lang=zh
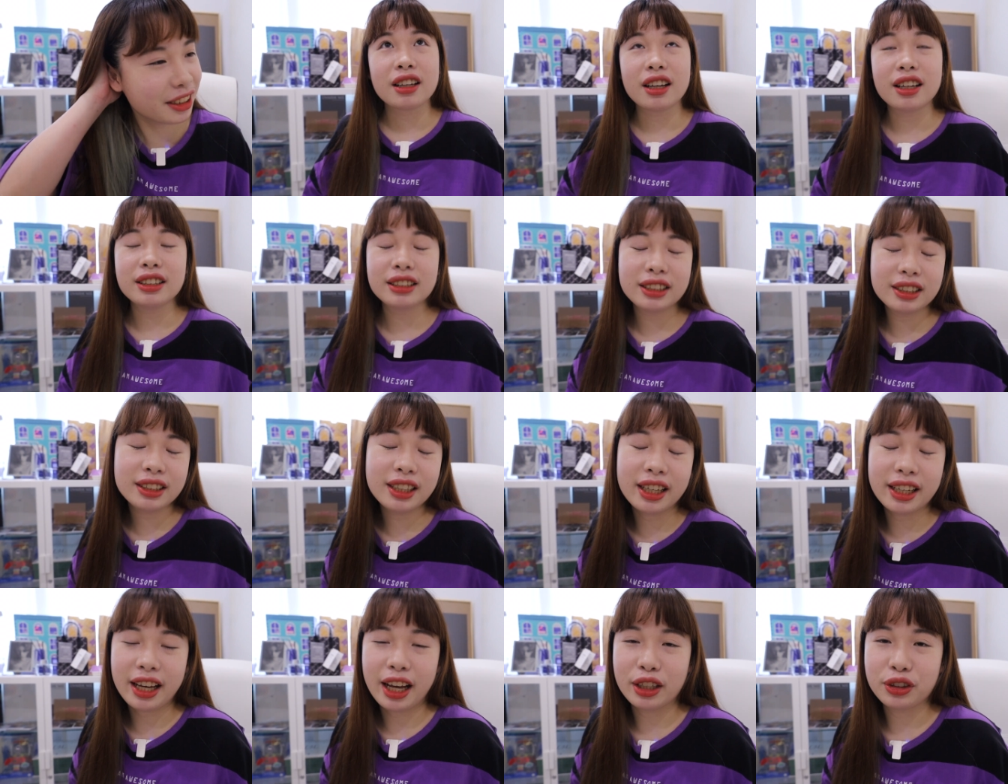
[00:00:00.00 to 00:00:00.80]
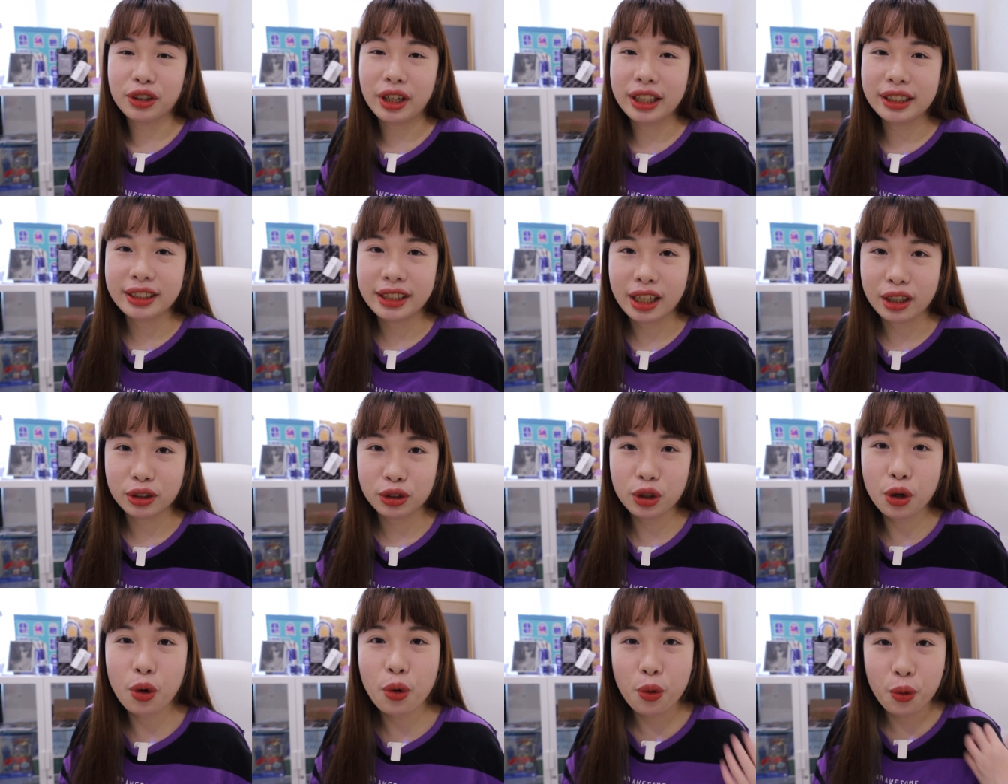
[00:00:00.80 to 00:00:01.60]
跟之前感觉还是一样，
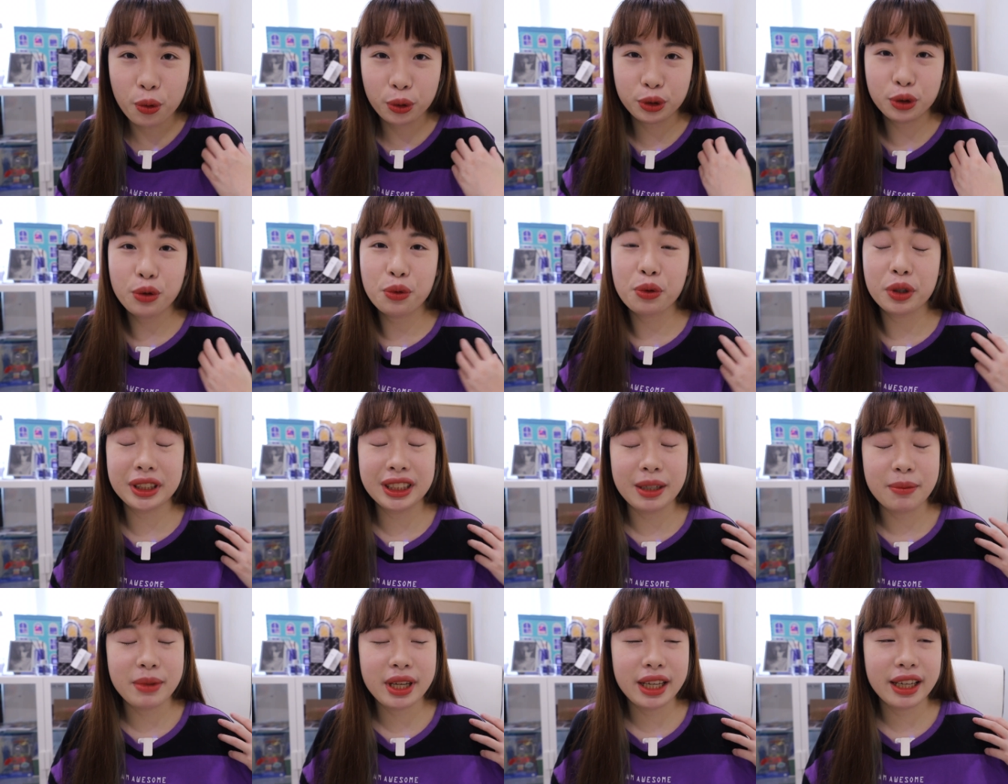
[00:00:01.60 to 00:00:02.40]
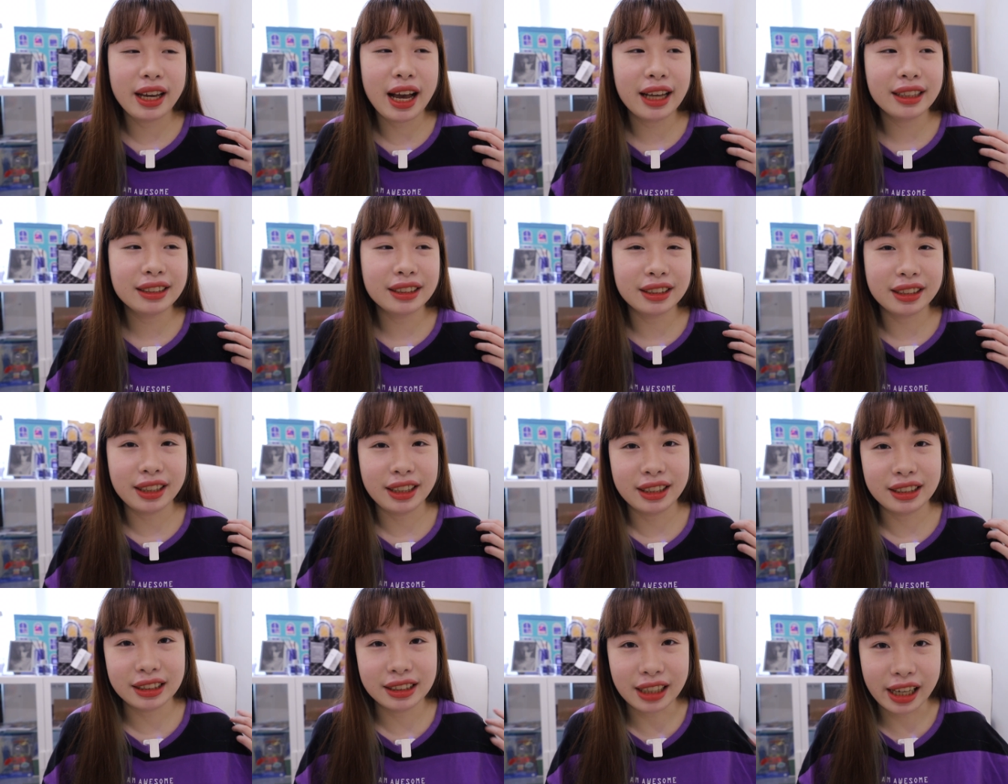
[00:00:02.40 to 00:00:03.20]
就我就我前面一开始第
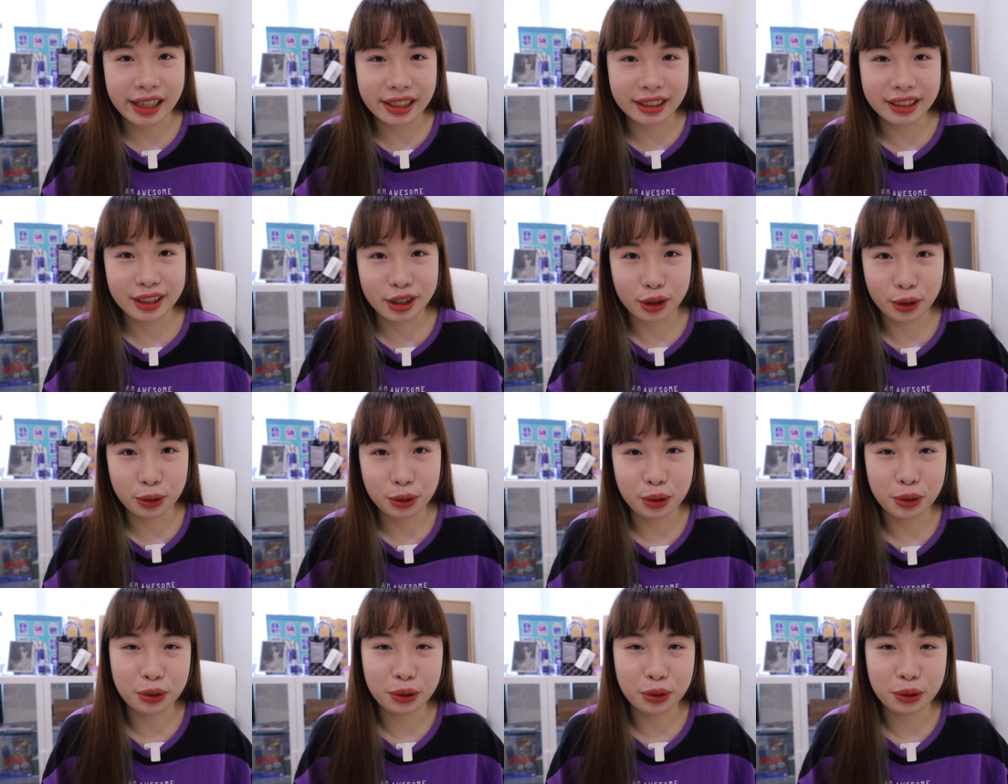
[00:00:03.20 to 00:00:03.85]
一支宅日记有说，